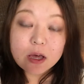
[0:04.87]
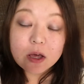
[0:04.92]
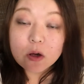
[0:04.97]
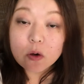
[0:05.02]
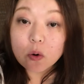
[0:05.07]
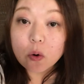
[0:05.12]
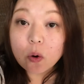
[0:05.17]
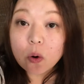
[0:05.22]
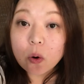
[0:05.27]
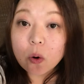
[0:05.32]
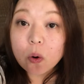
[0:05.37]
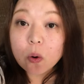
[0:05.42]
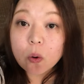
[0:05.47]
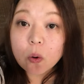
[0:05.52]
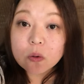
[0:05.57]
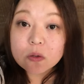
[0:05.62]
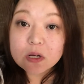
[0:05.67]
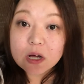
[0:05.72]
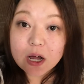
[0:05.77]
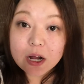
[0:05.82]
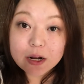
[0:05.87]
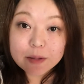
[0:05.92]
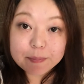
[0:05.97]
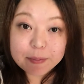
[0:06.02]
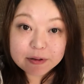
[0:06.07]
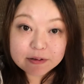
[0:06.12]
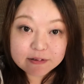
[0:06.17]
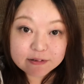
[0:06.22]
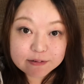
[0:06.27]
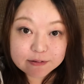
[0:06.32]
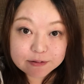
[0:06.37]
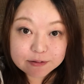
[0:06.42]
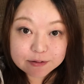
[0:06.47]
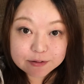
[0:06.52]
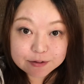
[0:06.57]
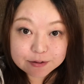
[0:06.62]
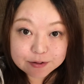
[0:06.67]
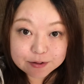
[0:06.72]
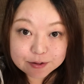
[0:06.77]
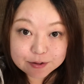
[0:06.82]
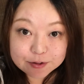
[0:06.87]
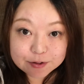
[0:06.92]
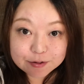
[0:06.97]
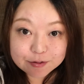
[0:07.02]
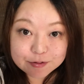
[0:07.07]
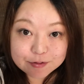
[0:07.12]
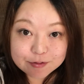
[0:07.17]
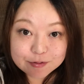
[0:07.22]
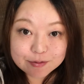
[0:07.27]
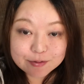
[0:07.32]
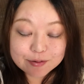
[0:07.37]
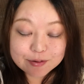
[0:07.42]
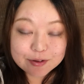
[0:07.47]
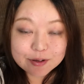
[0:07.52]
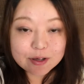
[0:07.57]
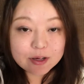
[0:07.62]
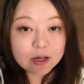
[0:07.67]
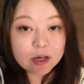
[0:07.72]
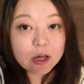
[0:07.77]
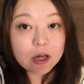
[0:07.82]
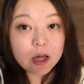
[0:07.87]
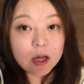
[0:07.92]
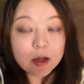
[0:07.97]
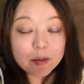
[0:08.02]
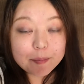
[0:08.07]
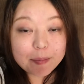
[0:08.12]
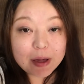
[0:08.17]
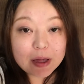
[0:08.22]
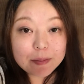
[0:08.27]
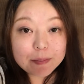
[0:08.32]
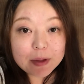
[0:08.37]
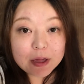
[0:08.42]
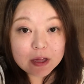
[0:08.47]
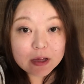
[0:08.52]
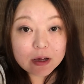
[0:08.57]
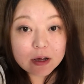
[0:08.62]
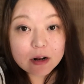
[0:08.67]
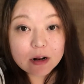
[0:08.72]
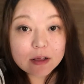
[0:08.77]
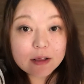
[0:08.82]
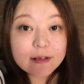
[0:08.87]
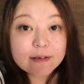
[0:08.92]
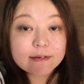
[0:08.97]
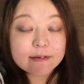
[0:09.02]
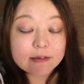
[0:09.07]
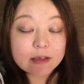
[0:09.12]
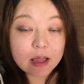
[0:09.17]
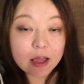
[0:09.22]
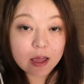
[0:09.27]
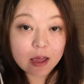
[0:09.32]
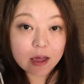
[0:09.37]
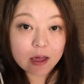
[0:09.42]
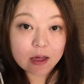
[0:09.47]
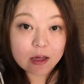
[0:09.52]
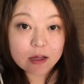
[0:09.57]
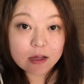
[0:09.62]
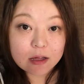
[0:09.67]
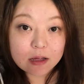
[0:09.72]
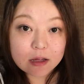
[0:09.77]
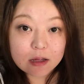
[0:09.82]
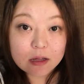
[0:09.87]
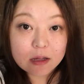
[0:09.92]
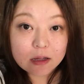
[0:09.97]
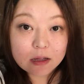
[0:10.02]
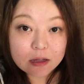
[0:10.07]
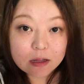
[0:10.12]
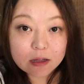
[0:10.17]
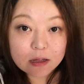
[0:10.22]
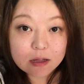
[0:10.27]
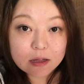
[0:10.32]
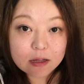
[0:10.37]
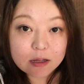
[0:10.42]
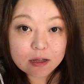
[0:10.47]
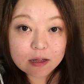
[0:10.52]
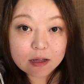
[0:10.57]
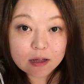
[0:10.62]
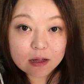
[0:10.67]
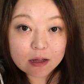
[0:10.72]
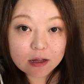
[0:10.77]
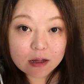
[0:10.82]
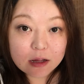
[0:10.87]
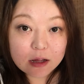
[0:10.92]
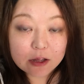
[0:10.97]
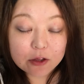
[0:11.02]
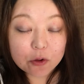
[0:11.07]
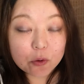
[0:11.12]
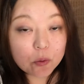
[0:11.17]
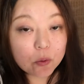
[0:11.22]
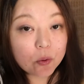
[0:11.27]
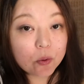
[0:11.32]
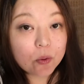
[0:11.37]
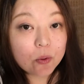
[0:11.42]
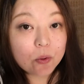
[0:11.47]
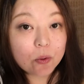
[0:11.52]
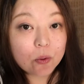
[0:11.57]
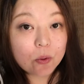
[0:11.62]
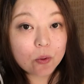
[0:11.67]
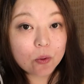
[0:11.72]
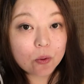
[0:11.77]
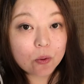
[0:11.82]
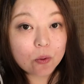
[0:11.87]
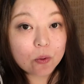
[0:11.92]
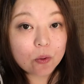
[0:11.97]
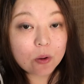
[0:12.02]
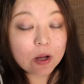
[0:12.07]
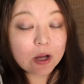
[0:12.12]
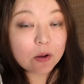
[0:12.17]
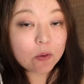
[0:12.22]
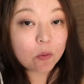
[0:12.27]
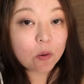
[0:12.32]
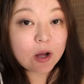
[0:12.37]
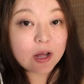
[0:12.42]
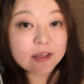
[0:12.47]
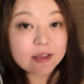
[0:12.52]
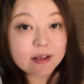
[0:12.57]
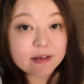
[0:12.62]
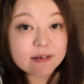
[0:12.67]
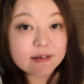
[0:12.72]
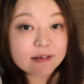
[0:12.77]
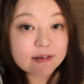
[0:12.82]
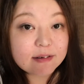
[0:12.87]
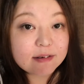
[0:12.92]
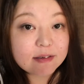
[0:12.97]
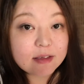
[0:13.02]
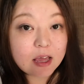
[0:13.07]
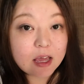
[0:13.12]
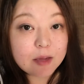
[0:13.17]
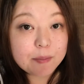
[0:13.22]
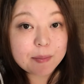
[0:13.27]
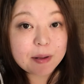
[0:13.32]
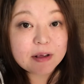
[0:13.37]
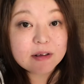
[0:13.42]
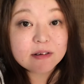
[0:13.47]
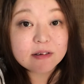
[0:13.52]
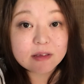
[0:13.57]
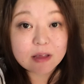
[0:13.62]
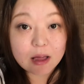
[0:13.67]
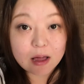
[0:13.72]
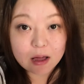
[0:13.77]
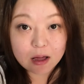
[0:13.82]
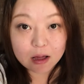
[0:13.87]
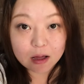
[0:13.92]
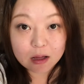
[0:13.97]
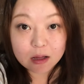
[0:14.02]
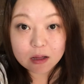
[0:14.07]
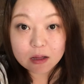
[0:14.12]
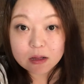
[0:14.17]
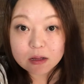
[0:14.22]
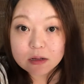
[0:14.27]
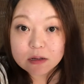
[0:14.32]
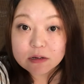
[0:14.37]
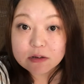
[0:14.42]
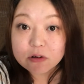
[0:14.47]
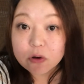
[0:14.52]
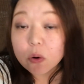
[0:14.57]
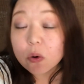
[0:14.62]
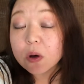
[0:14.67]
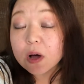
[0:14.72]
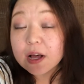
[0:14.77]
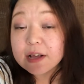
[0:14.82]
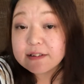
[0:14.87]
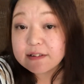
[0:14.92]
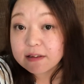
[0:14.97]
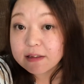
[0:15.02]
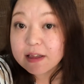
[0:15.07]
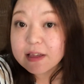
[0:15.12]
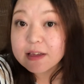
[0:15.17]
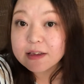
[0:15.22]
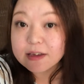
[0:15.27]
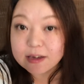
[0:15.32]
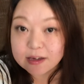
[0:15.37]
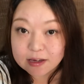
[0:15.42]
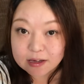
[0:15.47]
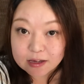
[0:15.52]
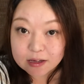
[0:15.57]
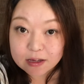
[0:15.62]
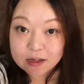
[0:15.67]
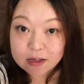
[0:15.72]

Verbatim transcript: ご報告があります。前々からですね、あのー、お話ししていました、障害者年金、